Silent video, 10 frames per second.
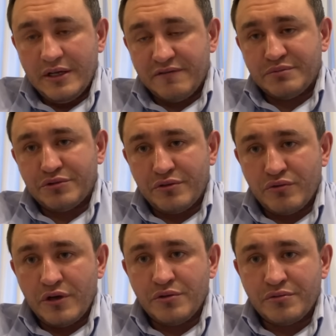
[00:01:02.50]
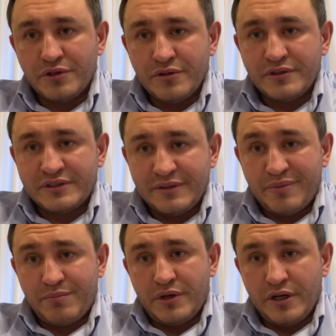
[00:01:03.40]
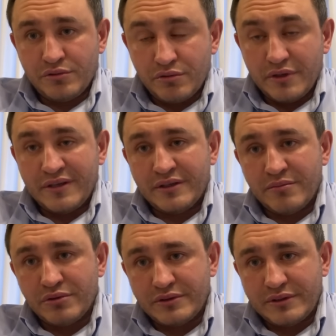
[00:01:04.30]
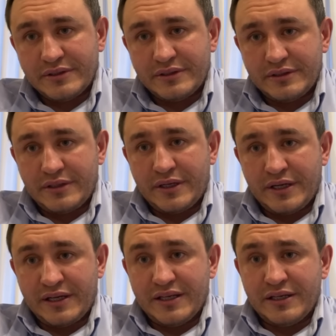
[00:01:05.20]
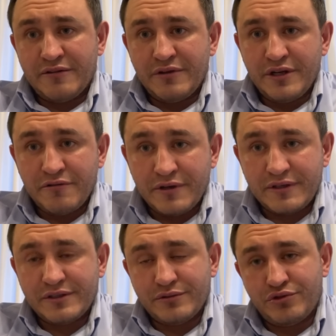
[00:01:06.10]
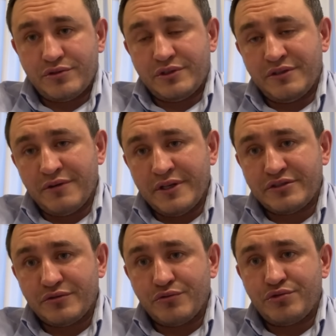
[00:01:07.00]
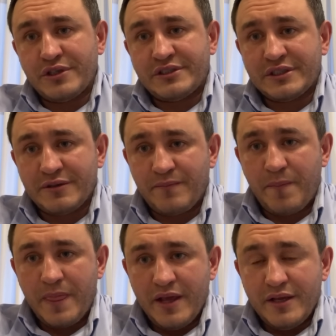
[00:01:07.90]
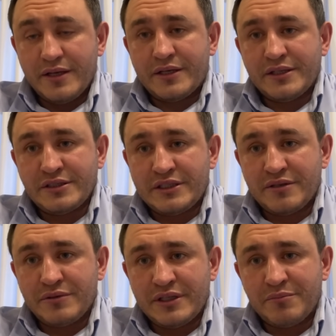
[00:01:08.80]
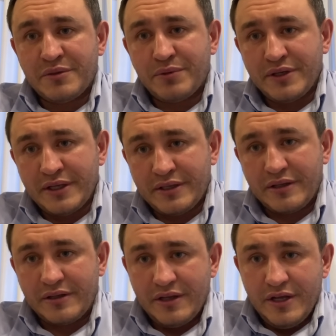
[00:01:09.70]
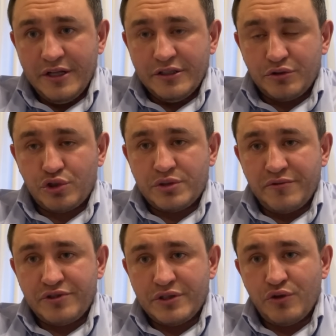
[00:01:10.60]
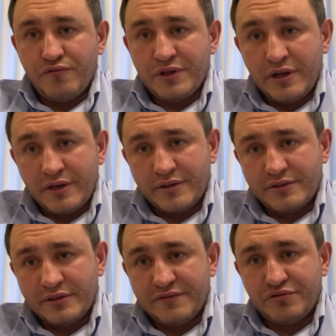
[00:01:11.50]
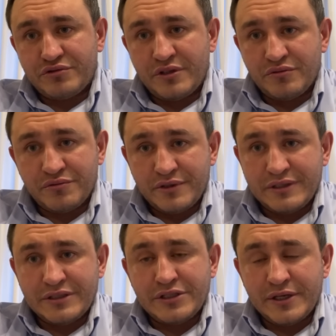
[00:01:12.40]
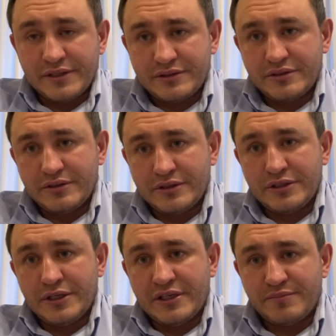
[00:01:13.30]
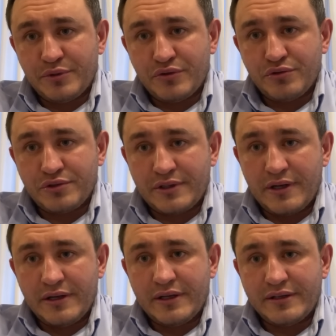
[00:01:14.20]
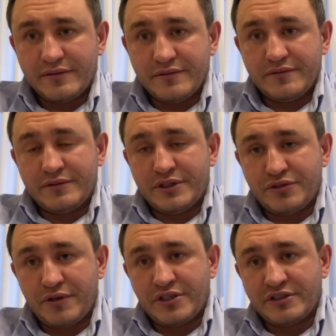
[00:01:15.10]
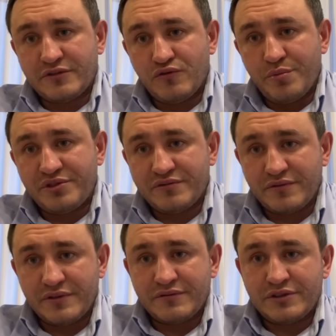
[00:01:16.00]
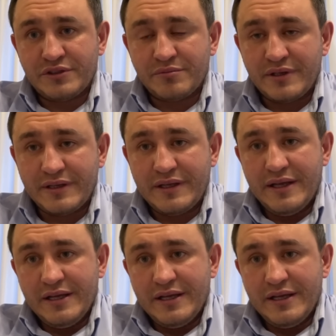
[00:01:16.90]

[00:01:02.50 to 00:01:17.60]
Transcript: возбудить уголовное дело за пропаганду ЛГБТ. Так как Евлеева является участником и организатором данного мероприятия, то, что мы вчера увидели на всю страну, это дикость. Это дикость в первую очередь для нашего гражданского общества и в целом для